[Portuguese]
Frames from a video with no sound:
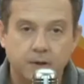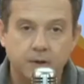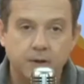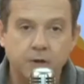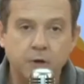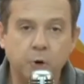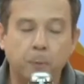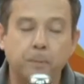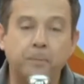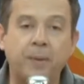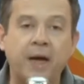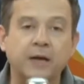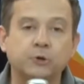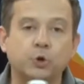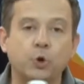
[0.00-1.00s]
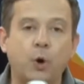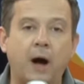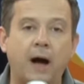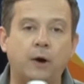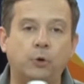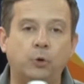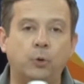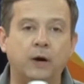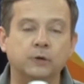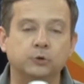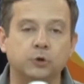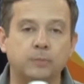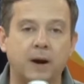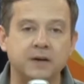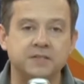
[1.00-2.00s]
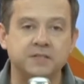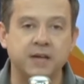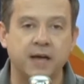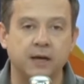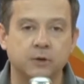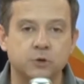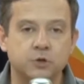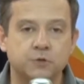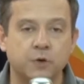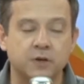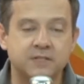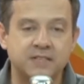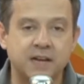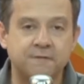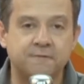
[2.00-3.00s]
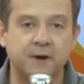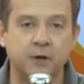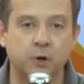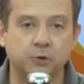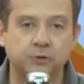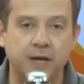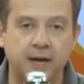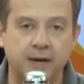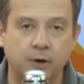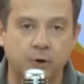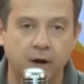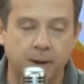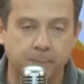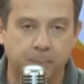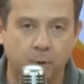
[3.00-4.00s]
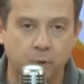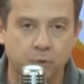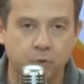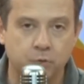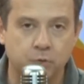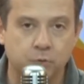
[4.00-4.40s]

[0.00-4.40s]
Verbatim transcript: E o Pedro Raul, Arthur Barcelos, você falou dele agora há pouco.